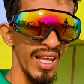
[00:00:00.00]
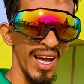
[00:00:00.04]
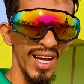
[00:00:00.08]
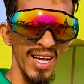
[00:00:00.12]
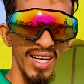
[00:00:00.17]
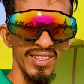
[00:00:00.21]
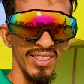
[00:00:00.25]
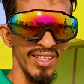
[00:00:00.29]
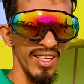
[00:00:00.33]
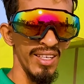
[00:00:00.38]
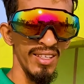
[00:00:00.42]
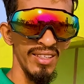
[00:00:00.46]

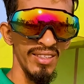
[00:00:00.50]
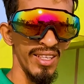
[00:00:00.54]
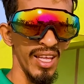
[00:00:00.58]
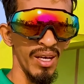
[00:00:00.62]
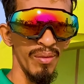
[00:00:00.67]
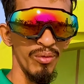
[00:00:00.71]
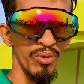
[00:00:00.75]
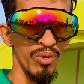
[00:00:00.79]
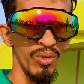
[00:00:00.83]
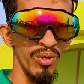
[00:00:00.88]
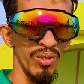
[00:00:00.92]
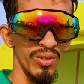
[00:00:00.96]
থাকা যায় এই
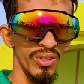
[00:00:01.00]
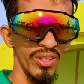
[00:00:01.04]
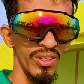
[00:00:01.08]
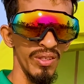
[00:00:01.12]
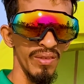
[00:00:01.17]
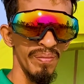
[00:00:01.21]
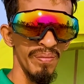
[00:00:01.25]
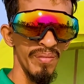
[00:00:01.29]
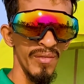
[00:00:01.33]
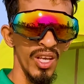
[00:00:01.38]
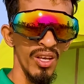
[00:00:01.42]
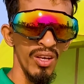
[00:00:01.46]
তাঁবুগুলোতে
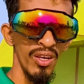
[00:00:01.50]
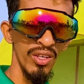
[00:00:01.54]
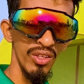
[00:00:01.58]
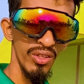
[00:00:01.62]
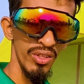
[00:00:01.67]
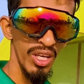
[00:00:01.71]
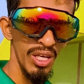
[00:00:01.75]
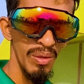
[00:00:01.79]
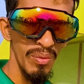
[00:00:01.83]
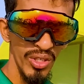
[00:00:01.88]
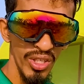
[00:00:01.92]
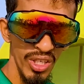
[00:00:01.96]

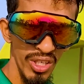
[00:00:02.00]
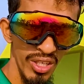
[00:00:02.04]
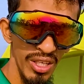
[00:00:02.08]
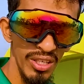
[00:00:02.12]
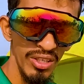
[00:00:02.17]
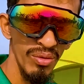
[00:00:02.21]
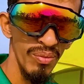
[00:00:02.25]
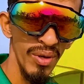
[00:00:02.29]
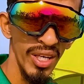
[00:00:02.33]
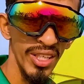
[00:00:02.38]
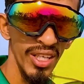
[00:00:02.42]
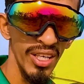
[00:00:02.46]
তো এই
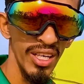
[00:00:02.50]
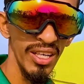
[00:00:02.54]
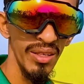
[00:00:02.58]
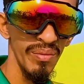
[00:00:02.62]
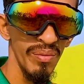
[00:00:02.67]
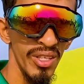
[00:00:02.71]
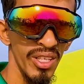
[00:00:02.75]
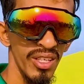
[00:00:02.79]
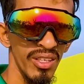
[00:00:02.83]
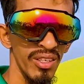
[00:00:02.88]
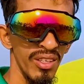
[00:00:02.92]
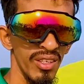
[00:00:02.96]
বিষয়টা একটু মাথায়
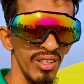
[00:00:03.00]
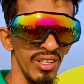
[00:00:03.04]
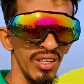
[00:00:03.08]
রাখবেন